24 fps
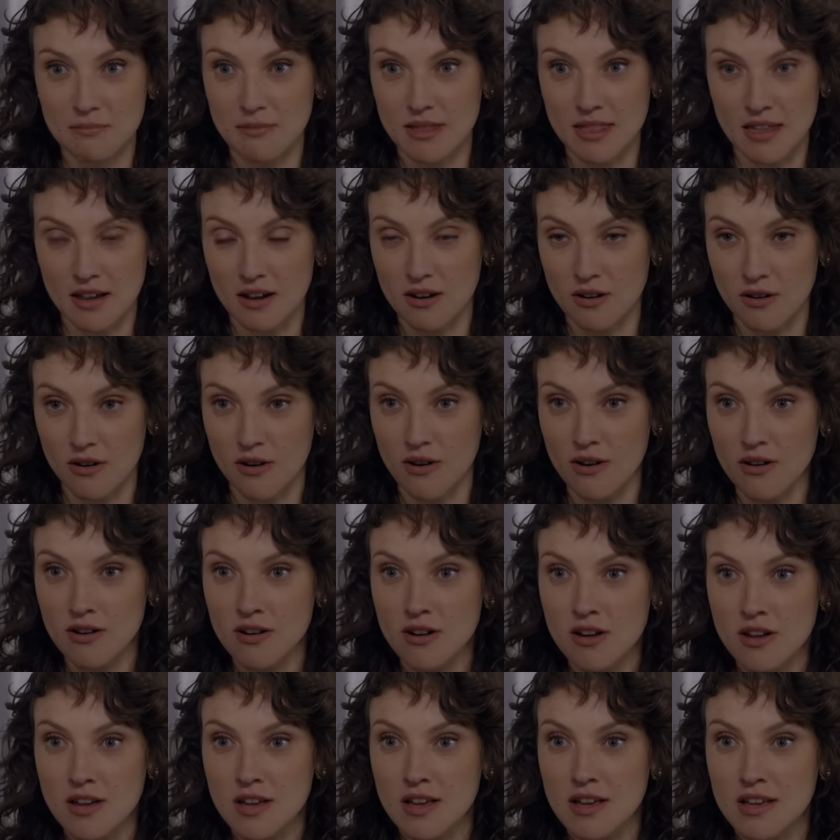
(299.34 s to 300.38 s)
me dejó,
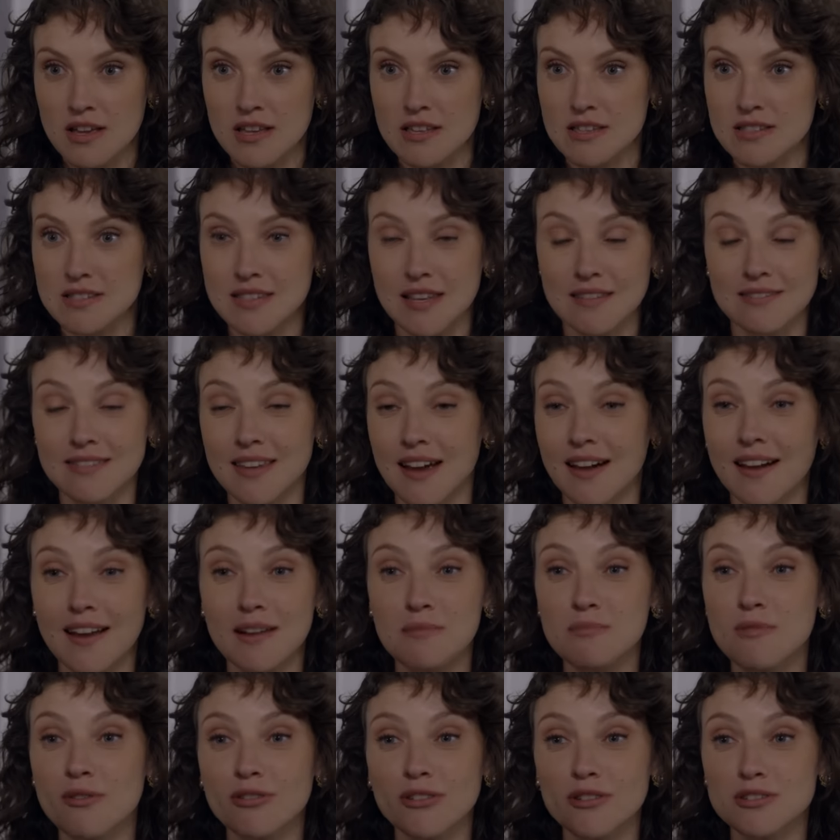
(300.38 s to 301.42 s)
sentía que el
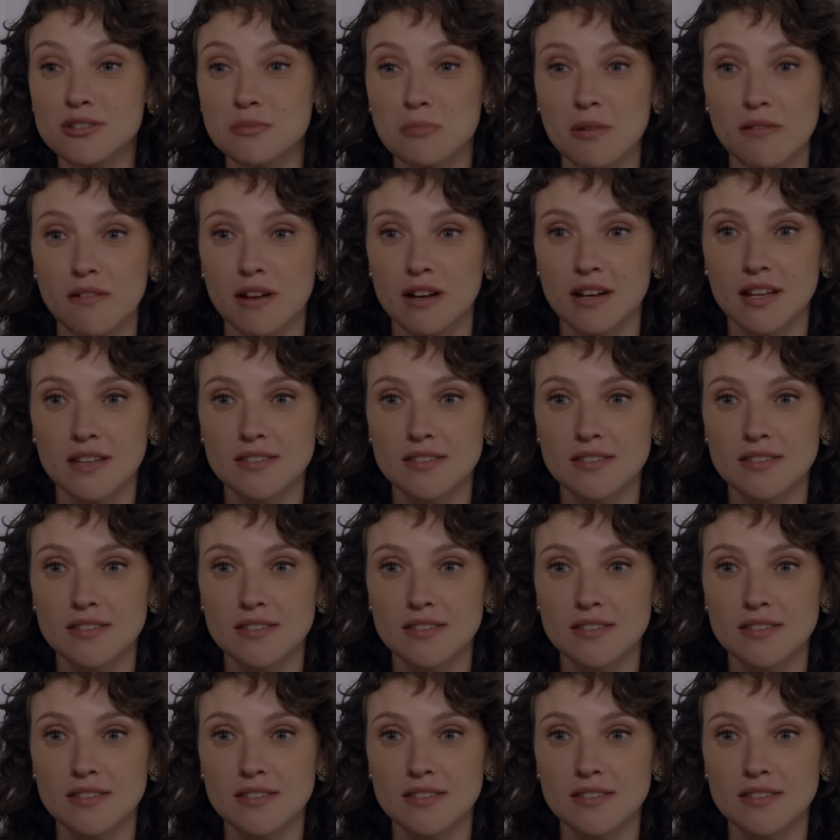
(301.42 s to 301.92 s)
mundo se me venía